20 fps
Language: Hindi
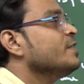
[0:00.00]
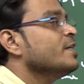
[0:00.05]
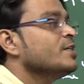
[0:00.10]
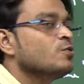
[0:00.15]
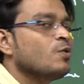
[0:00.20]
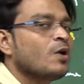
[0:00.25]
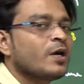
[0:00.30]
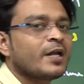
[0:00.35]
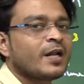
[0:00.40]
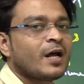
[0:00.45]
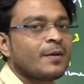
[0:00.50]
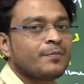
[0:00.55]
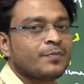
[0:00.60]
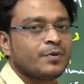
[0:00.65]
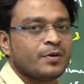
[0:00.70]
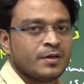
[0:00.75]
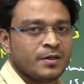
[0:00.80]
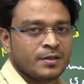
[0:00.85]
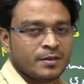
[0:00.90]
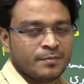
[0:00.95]
ये जो अगर आप
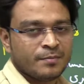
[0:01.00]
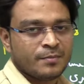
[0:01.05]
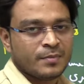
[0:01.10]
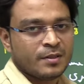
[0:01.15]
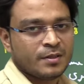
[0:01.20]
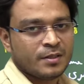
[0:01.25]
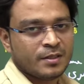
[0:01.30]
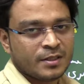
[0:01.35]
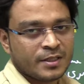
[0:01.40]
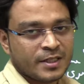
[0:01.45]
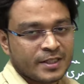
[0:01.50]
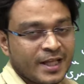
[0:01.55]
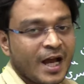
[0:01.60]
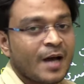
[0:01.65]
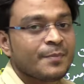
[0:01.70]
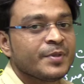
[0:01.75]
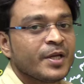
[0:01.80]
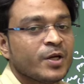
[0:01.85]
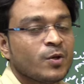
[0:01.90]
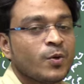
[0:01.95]

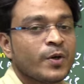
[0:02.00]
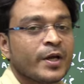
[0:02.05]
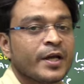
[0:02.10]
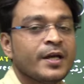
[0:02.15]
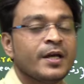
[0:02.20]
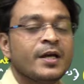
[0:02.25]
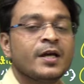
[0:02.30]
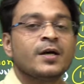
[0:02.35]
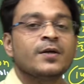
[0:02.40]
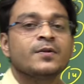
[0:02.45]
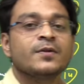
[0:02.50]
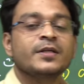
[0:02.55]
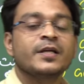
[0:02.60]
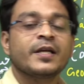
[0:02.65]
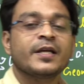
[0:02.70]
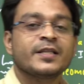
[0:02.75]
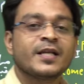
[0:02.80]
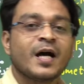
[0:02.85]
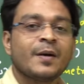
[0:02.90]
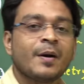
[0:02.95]
किताब देखोगे तो ये
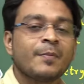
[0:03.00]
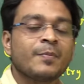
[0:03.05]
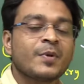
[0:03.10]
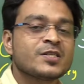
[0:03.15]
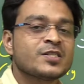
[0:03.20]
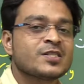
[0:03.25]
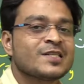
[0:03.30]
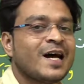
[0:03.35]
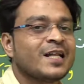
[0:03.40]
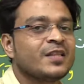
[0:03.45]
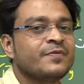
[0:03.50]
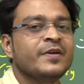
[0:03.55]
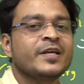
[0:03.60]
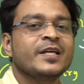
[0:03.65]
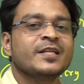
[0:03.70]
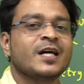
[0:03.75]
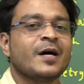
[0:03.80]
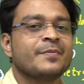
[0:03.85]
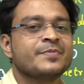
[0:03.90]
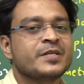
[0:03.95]
किताब आपको सातवीं
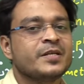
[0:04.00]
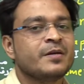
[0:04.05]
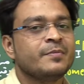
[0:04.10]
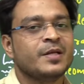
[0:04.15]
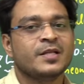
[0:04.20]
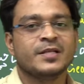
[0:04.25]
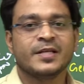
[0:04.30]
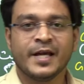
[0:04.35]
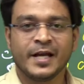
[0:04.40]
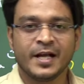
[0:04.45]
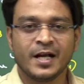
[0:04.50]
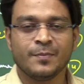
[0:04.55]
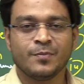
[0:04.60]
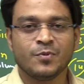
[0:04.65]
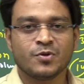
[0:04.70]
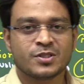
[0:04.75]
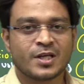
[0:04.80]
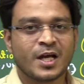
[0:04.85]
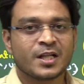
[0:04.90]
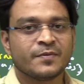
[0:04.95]
किताब से ये मिल जाएगा
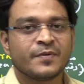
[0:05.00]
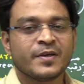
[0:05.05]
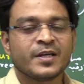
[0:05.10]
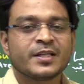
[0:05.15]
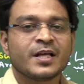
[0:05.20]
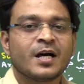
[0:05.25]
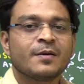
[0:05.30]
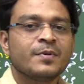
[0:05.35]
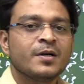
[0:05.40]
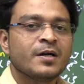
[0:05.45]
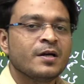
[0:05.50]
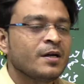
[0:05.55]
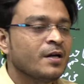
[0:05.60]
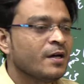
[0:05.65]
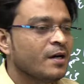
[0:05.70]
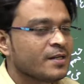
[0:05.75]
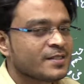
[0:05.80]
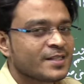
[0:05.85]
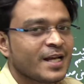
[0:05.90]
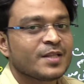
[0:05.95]
आपको सातवीं किताब
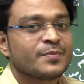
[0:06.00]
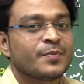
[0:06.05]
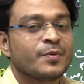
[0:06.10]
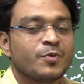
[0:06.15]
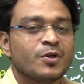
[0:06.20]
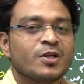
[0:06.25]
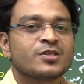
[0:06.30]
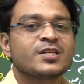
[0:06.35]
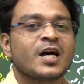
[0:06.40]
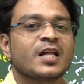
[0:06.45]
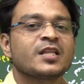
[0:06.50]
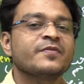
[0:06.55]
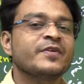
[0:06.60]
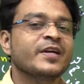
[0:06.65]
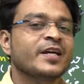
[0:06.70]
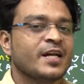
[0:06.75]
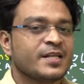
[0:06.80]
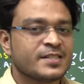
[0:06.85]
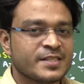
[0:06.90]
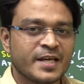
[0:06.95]
सातवीं बोला सातवीं
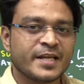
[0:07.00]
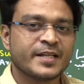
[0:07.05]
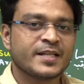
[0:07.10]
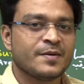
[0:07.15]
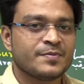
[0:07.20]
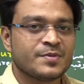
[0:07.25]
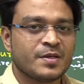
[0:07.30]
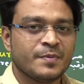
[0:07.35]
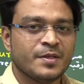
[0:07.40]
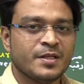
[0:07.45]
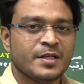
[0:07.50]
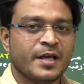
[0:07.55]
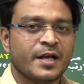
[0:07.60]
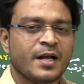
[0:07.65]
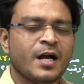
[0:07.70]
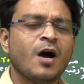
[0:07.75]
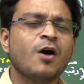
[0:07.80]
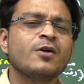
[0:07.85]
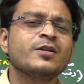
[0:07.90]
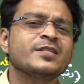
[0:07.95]
क्लास की किताब से मिल
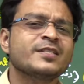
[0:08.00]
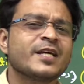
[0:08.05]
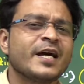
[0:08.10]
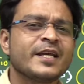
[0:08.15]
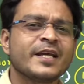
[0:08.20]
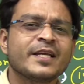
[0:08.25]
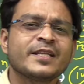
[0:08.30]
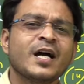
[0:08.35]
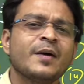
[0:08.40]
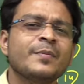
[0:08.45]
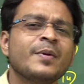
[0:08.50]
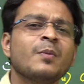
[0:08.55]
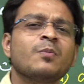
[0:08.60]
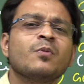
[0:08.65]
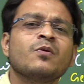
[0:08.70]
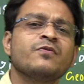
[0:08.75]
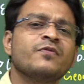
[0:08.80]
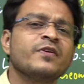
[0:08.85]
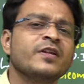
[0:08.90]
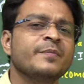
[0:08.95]
जाएगा और ये सारी किताबें
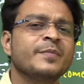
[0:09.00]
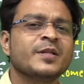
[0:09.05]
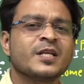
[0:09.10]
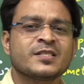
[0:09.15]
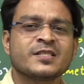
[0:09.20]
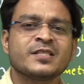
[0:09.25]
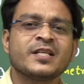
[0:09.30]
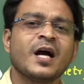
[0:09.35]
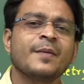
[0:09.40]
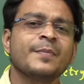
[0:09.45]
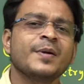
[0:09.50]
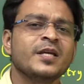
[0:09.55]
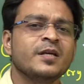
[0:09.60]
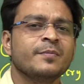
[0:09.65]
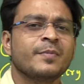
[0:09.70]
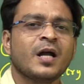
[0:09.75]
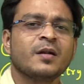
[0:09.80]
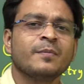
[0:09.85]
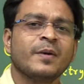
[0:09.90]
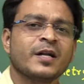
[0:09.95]
आपको फ्री में दस्तियाब है
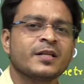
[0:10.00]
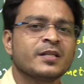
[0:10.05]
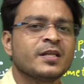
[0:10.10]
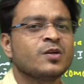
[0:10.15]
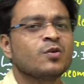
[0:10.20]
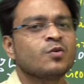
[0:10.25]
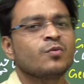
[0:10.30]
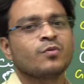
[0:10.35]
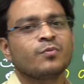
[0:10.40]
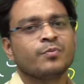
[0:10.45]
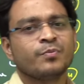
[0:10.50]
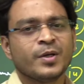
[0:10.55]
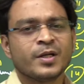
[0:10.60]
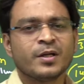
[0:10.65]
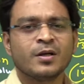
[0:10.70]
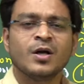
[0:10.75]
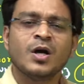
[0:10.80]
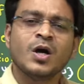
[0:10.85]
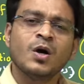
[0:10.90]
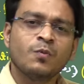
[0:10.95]
इबाल भारती के ऊपर
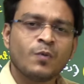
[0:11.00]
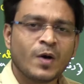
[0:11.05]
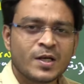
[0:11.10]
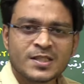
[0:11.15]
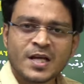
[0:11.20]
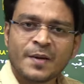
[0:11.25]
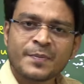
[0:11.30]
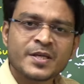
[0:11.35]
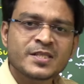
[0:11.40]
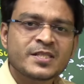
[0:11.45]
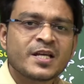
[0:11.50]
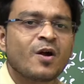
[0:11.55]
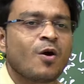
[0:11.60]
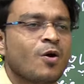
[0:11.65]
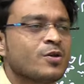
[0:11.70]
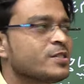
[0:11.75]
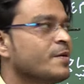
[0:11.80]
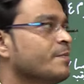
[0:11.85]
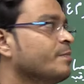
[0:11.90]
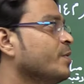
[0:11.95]
वहाँ से आप इसके
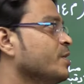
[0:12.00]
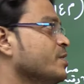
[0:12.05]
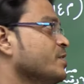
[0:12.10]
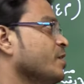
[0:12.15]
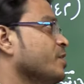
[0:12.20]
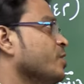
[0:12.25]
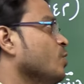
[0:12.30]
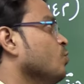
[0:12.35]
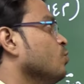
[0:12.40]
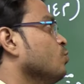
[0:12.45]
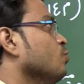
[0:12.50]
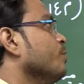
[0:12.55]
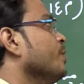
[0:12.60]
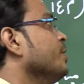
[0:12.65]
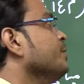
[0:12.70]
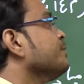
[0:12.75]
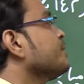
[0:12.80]
कॉन्सेप्ट पढ़ सकते हो उर्दू में